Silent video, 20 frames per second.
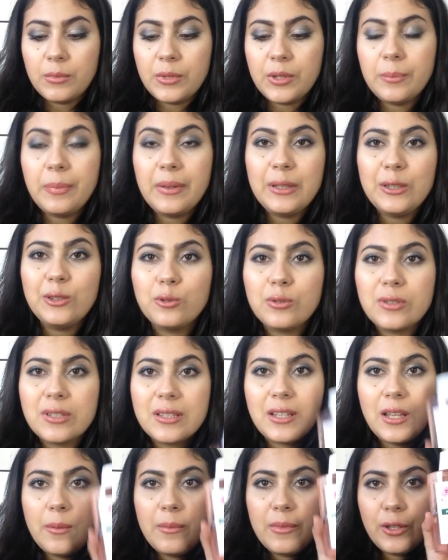من بعد
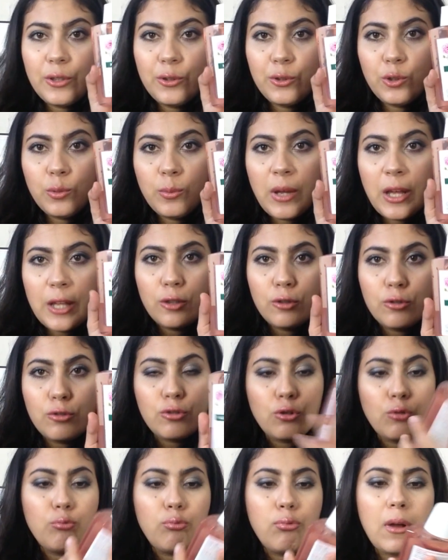وصلني من عندهم هذا لو
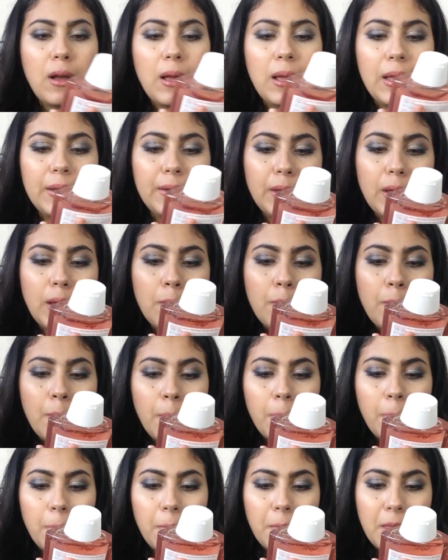شامبوان هذا
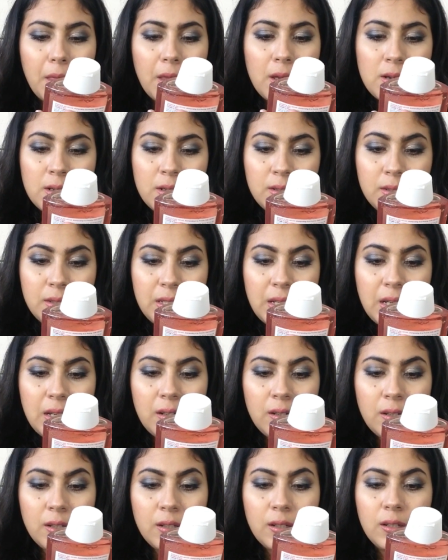
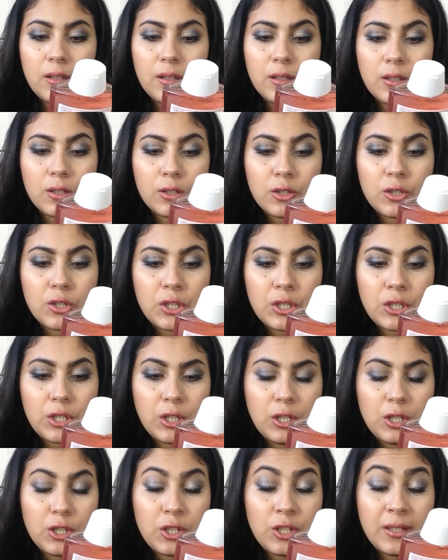ديال
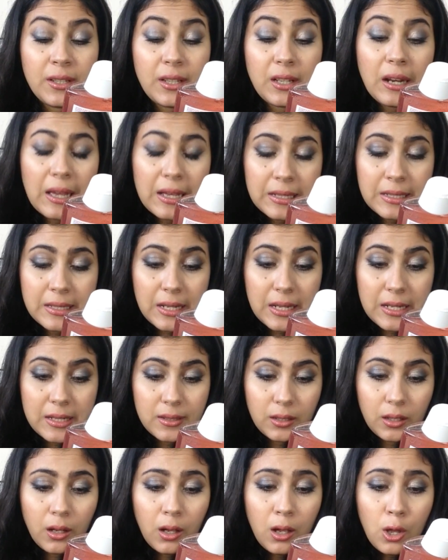الجلده
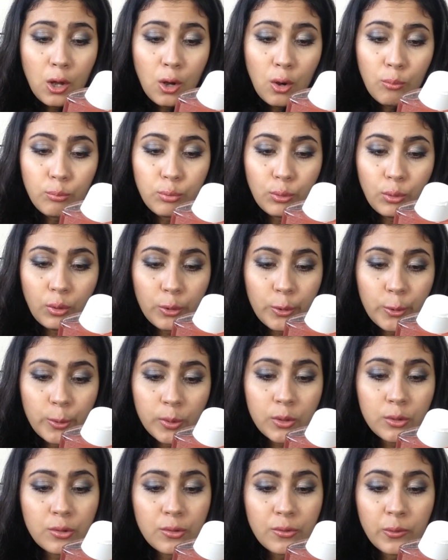الحساسه بور
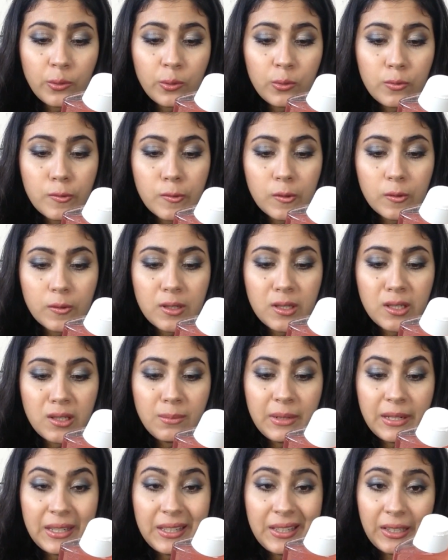كور شوفولو
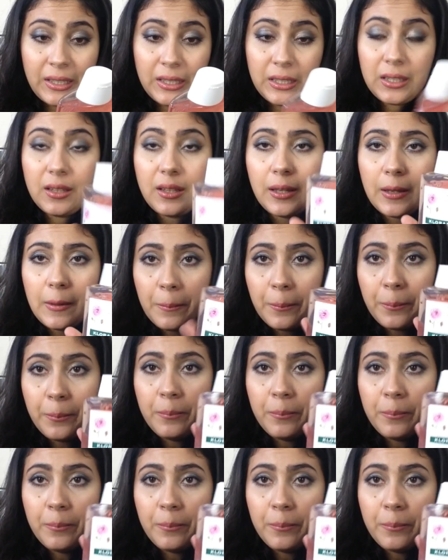سنسيبل ايريتي